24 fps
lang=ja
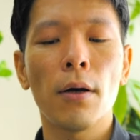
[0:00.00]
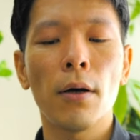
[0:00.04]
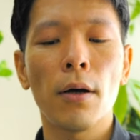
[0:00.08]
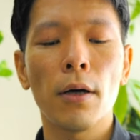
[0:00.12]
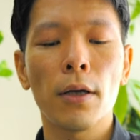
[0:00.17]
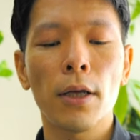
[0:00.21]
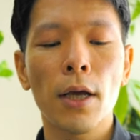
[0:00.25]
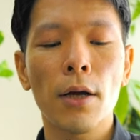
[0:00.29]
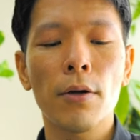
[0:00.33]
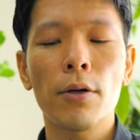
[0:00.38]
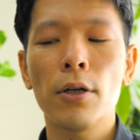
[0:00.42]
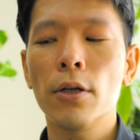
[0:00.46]

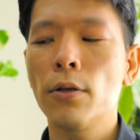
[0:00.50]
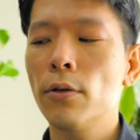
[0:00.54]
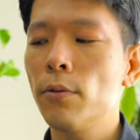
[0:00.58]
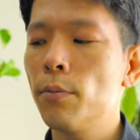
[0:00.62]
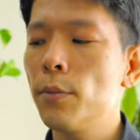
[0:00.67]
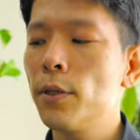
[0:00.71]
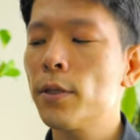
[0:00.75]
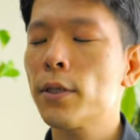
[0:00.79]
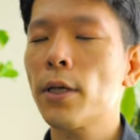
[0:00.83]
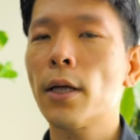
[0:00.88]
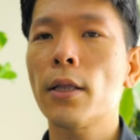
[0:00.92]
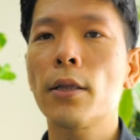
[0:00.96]
逆に
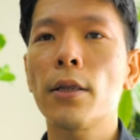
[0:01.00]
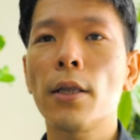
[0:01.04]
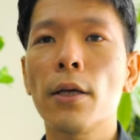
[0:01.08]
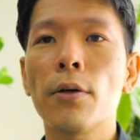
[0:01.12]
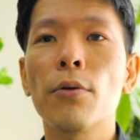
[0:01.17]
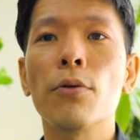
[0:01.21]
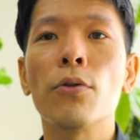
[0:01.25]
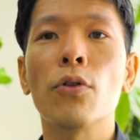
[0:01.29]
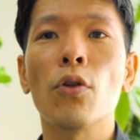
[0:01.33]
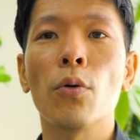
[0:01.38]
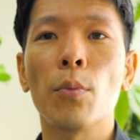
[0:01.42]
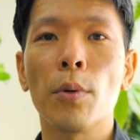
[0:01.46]
見つかってく
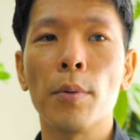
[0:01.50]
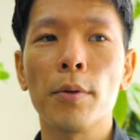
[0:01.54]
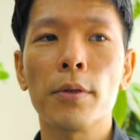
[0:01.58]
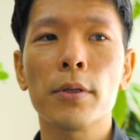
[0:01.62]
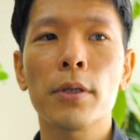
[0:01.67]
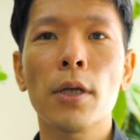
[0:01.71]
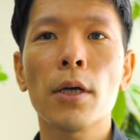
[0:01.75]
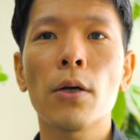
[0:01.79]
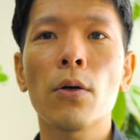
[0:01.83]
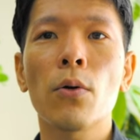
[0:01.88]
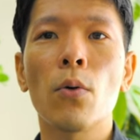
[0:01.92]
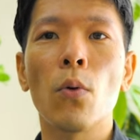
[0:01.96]
ると思います。
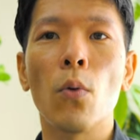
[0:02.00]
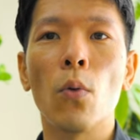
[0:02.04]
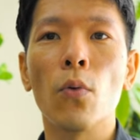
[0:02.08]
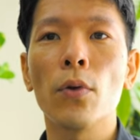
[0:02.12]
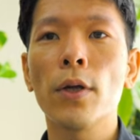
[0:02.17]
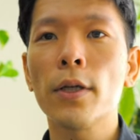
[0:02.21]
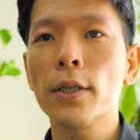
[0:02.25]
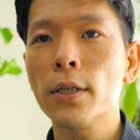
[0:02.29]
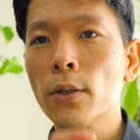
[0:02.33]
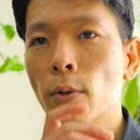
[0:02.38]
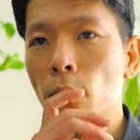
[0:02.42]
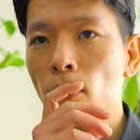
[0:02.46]
結構同
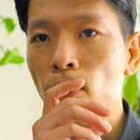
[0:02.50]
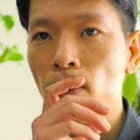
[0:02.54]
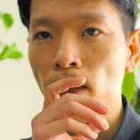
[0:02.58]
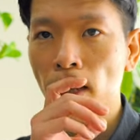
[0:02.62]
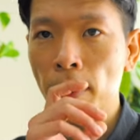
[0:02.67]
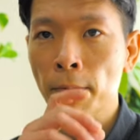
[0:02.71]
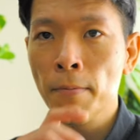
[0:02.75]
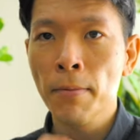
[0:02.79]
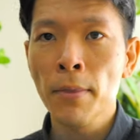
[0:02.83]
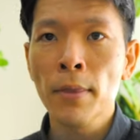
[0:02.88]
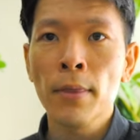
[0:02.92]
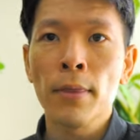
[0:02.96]
じことで
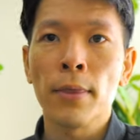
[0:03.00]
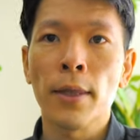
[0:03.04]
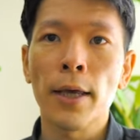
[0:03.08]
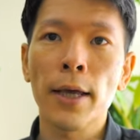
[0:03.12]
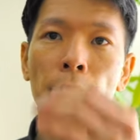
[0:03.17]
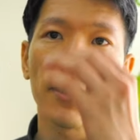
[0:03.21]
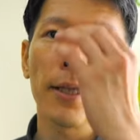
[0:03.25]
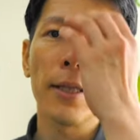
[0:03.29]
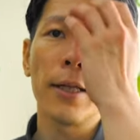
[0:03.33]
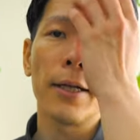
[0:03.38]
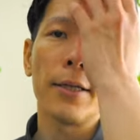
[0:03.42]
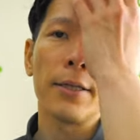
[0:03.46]
悩
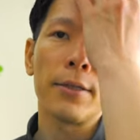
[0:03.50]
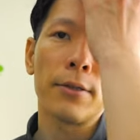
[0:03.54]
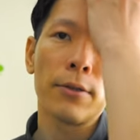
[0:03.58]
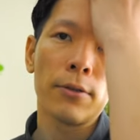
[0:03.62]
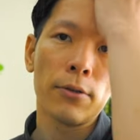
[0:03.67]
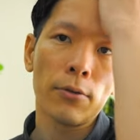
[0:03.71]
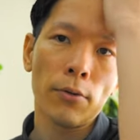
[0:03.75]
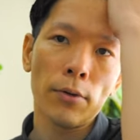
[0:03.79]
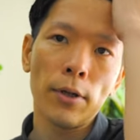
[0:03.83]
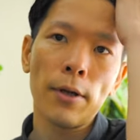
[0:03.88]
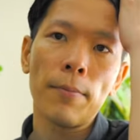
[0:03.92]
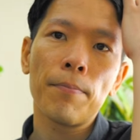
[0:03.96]
んでたりする
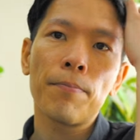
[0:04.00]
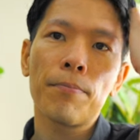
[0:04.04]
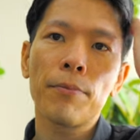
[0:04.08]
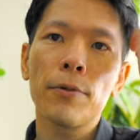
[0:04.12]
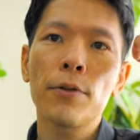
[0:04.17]
ので、